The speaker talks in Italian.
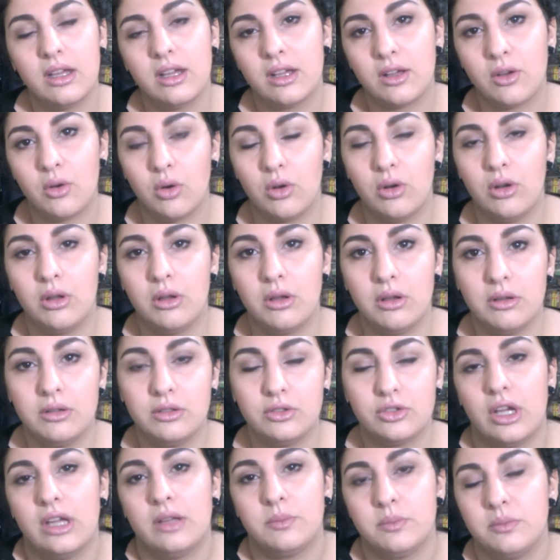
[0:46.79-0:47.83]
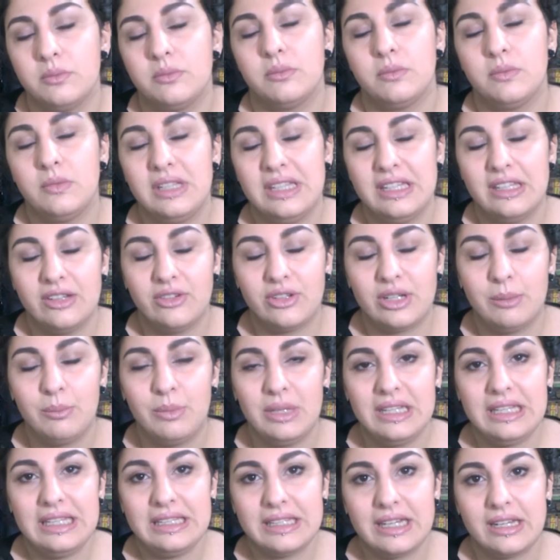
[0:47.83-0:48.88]
col... Cioè, li
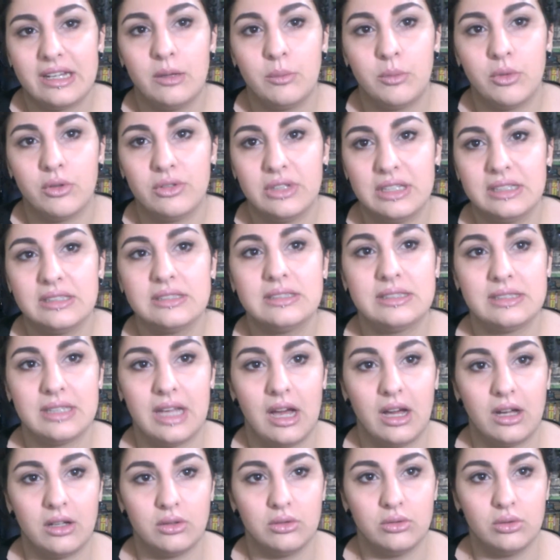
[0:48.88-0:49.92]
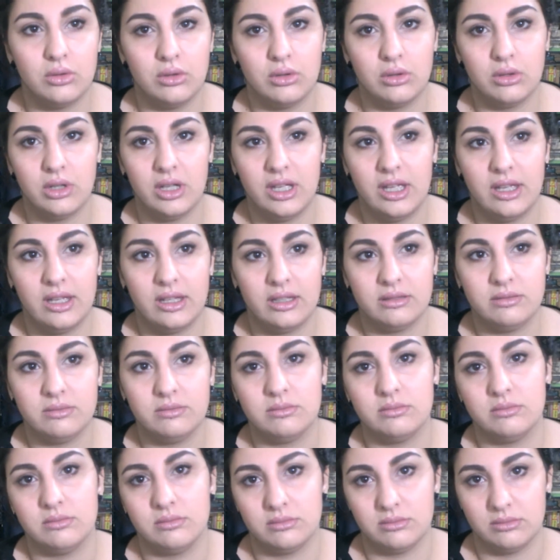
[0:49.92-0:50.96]
dovrebbe editare il mio fidanzato e, mh,
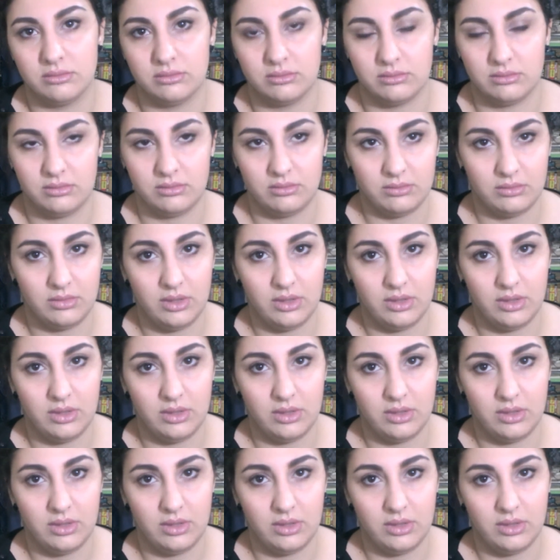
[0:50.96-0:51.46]
mm,